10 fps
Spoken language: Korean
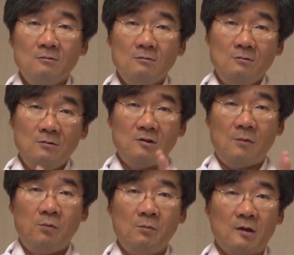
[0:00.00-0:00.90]
이
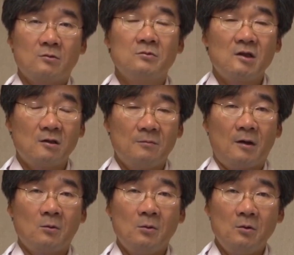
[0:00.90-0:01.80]
세포막이 손상을
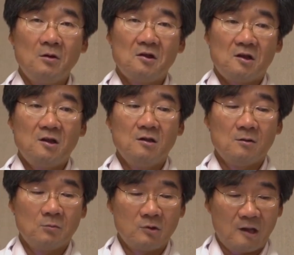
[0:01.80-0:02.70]
받고
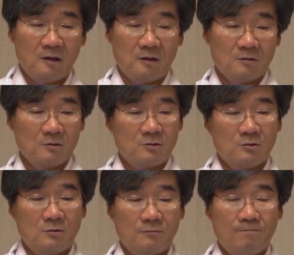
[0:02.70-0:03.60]
기능을 못한다는
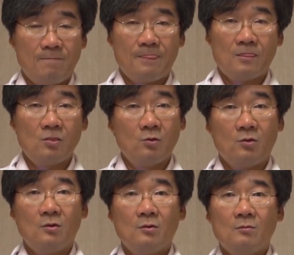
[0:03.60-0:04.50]
거죠.
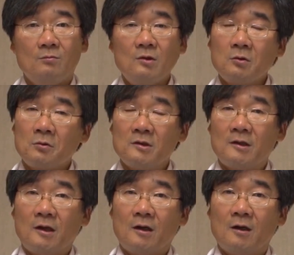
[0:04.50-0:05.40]
또
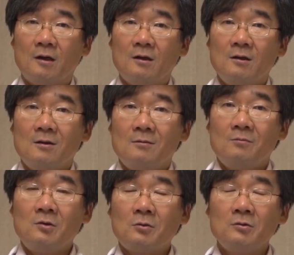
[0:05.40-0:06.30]
미토콘드리아
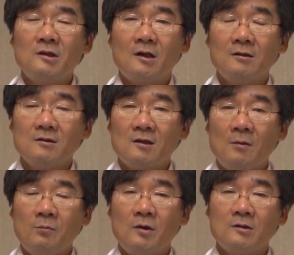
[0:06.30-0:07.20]
미토콘드리아는
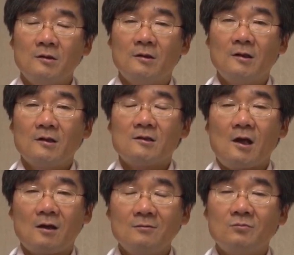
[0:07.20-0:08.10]
세포에서
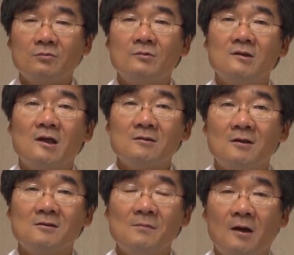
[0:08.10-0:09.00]
작은 부분을
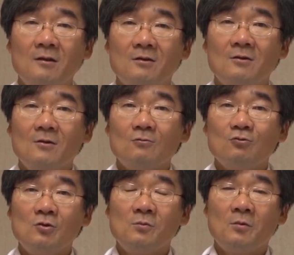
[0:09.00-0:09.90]
차지하지만
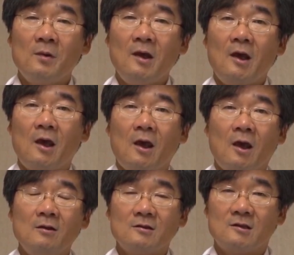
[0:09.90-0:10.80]
우리 몸의
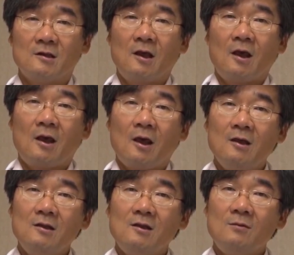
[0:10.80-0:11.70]
에너지,
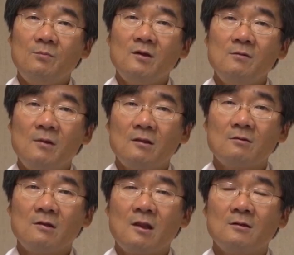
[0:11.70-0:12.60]
ATP를
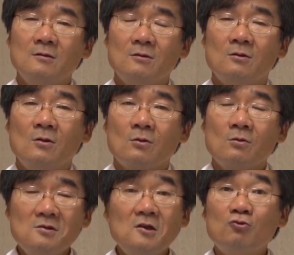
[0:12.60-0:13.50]
만들어내는
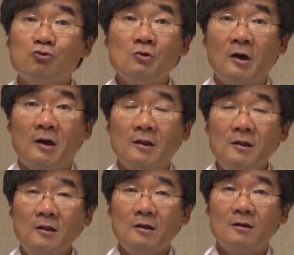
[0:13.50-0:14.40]
굉장히
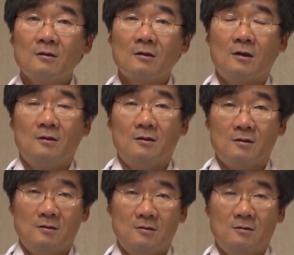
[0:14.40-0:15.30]
중요한 그런
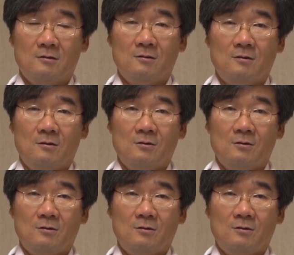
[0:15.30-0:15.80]
그